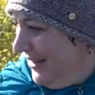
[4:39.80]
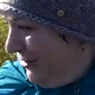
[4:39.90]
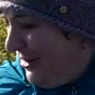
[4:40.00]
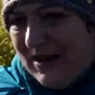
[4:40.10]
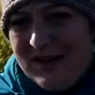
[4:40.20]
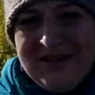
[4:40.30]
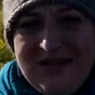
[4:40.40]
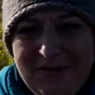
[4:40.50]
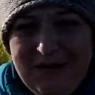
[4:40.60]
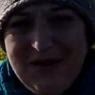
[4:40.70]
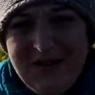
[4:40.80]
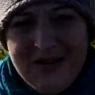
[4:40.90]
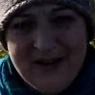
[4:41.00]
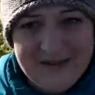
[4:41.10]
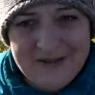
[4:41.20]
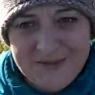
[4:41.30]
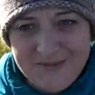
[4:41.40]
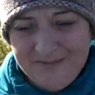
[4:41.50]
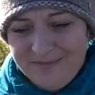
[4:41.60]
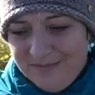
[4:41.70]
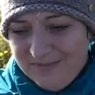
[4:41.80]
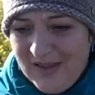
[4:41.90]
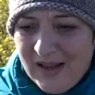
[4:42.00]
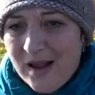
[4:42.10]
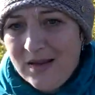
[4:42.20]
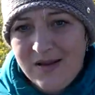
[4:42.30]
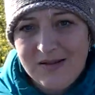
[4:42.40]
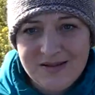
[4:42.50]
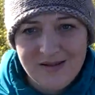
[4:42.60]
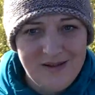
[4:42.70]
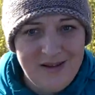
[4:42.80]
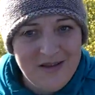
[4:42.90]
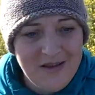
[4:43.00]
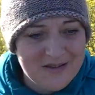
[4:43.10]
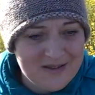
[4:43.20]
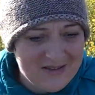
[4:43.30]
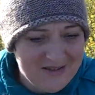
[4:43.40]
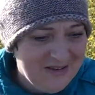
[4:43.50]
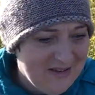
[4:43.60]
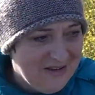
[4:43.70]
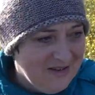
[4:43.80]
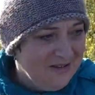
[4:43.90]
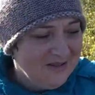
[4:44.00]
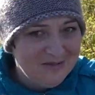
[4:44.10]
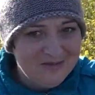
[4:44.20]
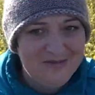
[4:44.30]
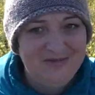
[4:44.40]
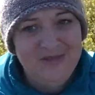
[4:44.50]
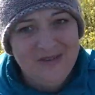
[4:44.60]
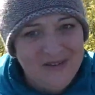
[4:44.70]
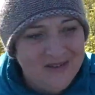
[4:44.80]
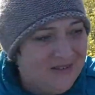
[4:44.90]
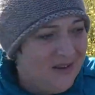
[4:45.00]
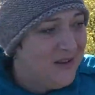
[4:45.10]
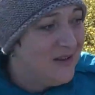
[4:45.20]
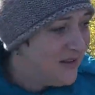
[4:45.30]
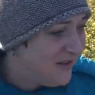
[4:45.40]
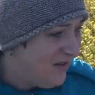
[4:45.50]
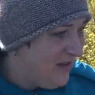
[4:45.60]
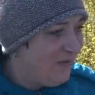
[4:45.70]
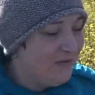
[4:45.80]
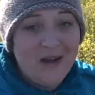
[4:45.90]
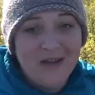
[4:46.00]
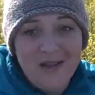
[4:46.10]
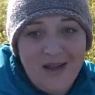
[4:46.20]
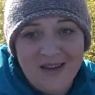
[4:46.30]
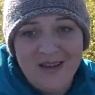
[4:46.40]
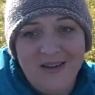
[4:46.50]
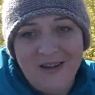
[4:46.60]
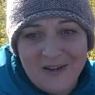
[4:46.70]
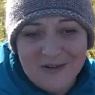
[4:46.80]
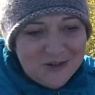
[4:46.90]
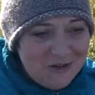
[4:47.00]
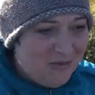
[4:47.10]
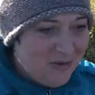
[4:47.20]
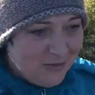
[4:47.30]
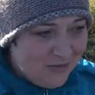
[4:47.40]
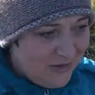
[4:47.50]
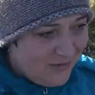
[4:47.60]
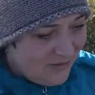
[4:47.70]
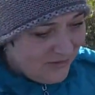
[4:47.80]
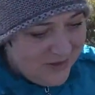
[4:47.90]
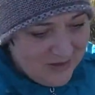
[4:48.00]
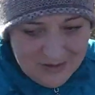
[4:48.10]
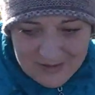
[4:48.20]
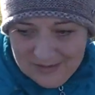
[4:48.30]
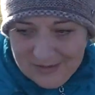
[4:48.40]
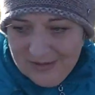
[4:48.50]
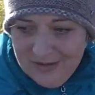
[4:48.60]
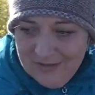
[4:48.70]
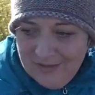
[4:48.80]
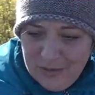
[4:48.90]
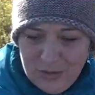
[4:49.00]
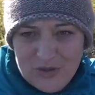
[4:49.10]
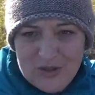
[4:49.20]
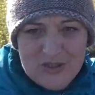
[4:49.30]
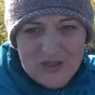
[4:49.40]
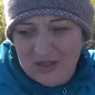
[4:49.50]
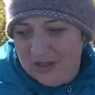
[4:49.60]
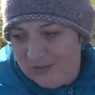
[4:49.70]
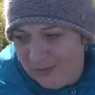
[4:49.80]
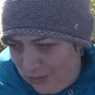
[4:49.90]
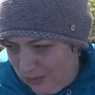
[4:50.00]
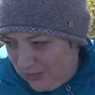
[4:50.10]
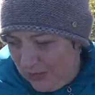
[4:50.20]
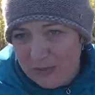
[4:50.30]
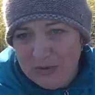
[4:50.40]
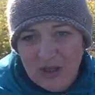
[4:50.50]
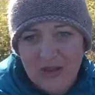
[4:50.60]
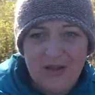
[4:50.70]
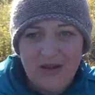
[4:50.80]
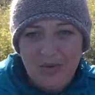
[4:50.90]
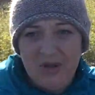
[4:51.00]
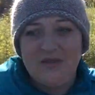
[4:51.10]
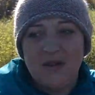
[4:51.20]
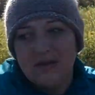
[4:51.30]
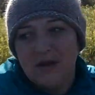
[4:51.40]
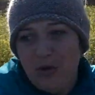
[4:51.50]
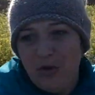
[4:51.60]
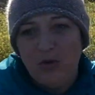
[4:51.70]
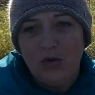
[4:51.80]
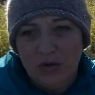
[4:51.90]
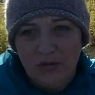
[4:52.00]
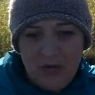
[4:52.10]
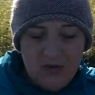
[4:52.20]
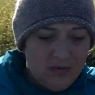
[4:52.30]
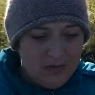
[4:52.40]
Ой, красиво. Наконец-то, наконец-то. Наконец-то я выходная, когда хорошая погода. Ой, хочется, ну, вообще надо было взять с собой кофе.